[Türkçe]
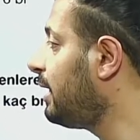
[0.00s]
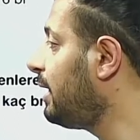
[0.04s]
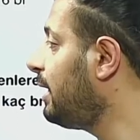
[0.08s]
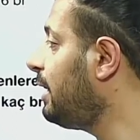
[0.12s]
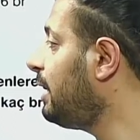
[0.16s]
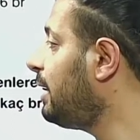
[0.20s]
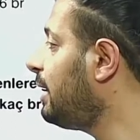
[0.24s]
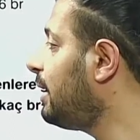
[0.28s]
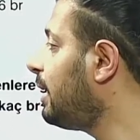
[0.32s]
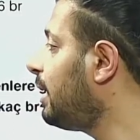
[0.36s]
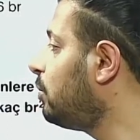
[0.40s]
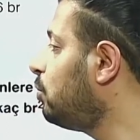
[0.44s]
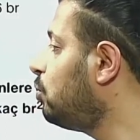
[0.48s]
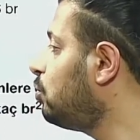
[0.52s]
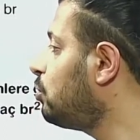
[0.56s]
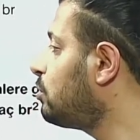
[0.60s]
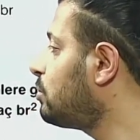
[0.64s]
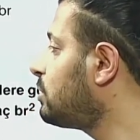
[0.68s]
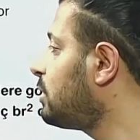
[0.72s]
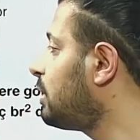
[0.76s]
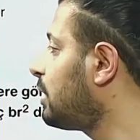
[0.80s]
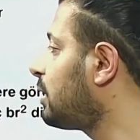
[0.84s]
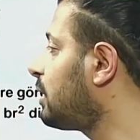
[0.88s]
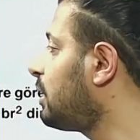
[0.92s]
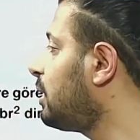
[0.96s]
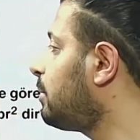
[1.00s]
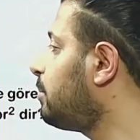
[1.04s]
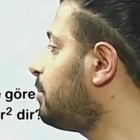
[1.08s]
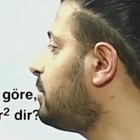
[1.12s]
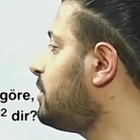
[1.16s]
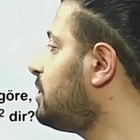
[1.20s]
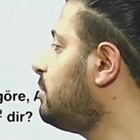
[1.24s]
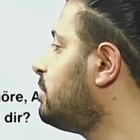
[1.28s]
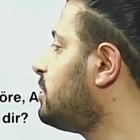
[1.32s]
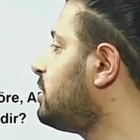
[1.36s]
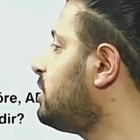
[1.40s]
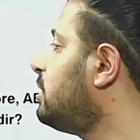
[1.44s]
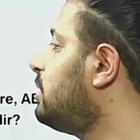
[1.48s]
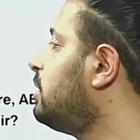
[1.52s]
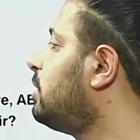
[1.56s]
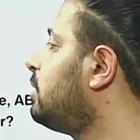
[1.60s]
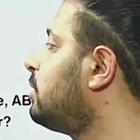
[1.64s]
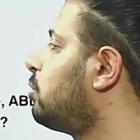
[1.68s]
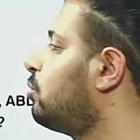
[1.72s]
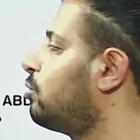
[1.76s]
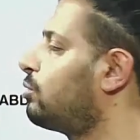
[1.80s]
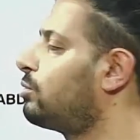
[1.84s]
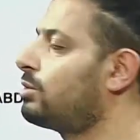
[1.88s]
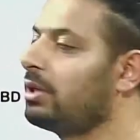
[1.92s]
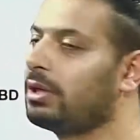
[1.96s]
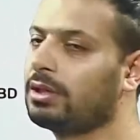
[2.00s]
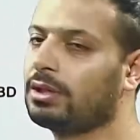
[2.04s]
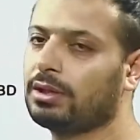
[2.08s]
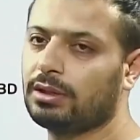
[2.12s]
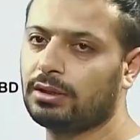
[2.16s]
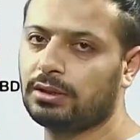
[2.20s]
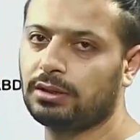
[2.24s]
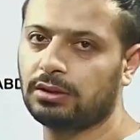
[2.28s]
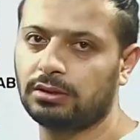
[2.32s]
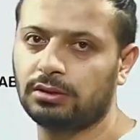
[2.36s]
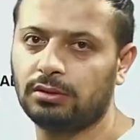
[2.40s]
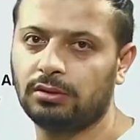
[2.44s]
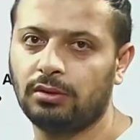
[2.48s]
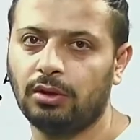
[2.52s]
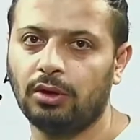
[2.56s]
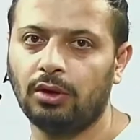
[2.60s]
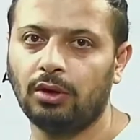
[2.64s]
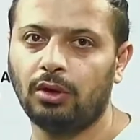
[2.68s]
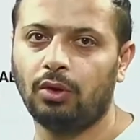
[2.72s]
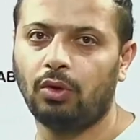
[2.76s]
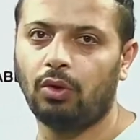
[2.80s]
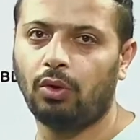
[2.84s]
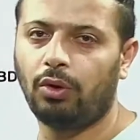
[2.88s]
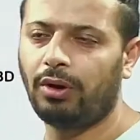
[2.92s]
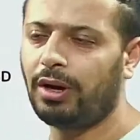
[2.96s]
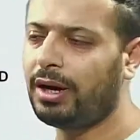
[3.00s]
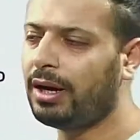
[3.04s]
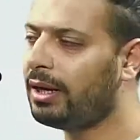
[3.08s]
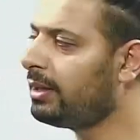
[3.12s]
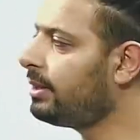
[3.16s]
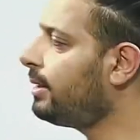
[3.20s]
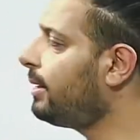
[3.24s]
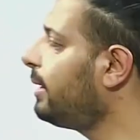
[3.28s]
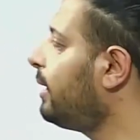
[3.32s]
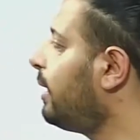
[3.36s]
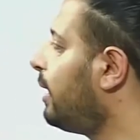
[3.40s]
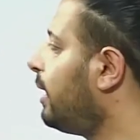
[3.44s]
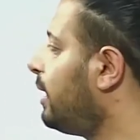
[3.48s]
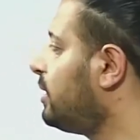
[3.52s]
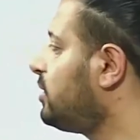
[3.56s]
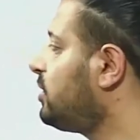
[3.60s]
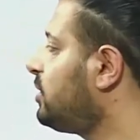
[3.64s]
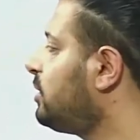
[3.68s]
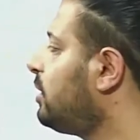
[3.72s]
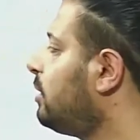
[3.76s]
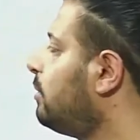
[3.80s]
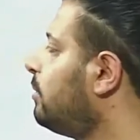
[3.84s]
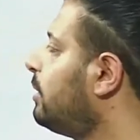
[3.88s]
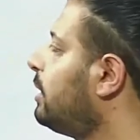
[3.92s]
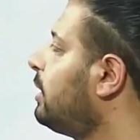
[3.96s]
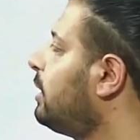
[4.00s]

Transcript: inilen yükseklik bizim için dik yüksekliktir. O halde haşı da